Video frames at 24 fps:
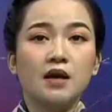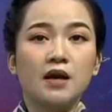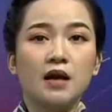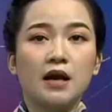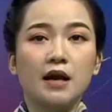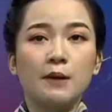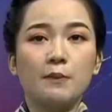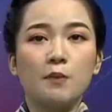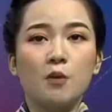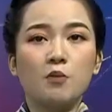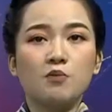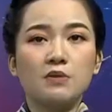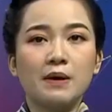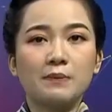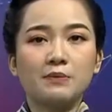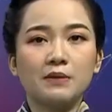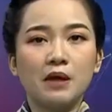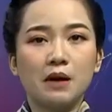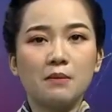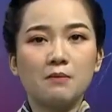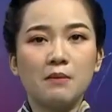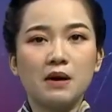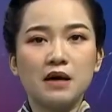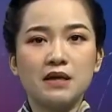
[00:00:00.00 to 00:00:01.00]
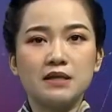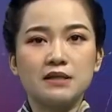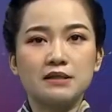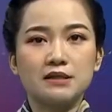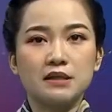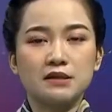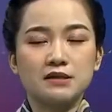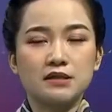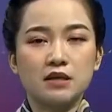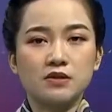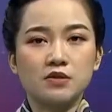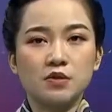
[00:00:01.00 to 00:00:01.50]
Ngày 5 tháng 7,
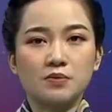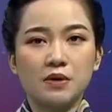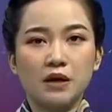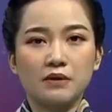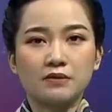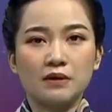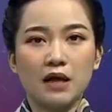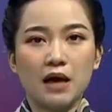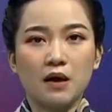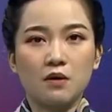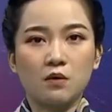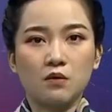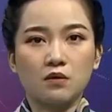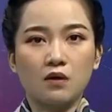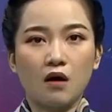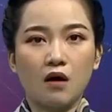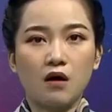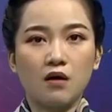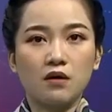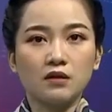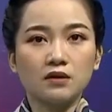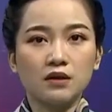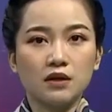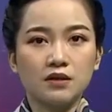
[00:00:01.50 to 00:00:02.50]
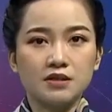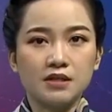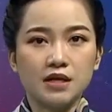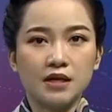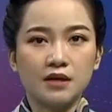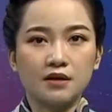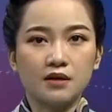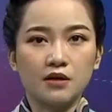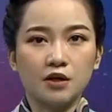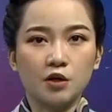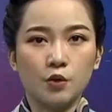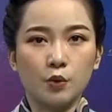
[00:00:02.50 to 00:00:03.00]
Sở Giáo dục Đào tạo có tờ
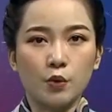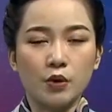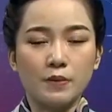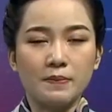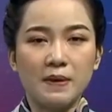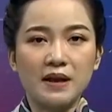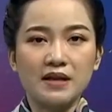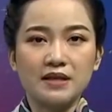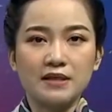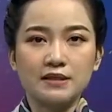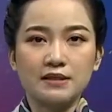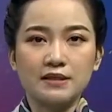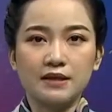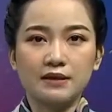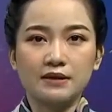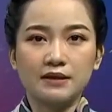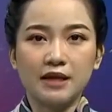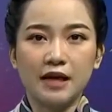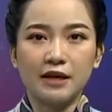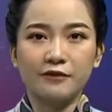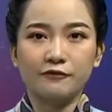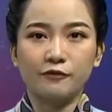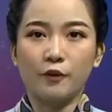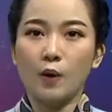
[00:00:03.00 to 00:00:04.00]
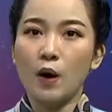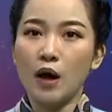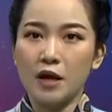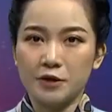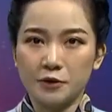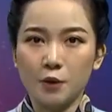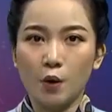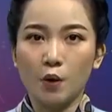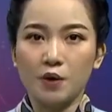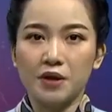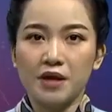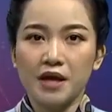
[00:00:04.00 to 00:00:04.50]
trình gửi Ủy ban nhân dân thành phố Hà
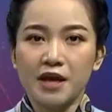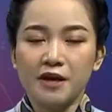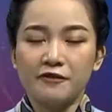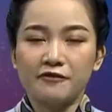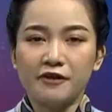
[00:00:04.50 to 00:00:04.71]
Nội